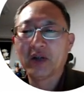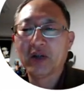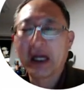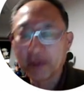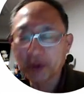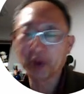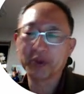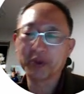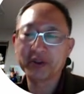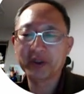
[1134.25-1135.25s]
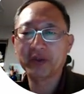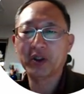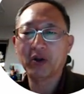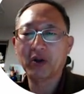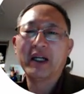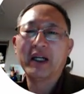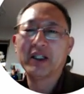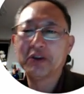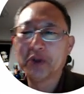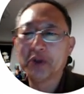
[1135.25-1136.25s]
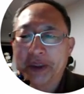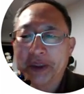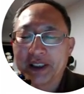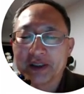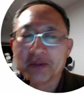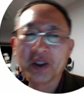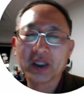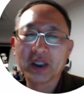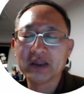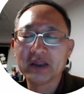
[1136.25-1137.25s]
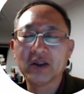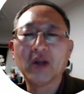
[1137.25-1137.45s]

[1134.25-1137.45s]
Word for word: 아무것도 없으면 뭐라고 말할 수가 없지 않습니까? 그죠?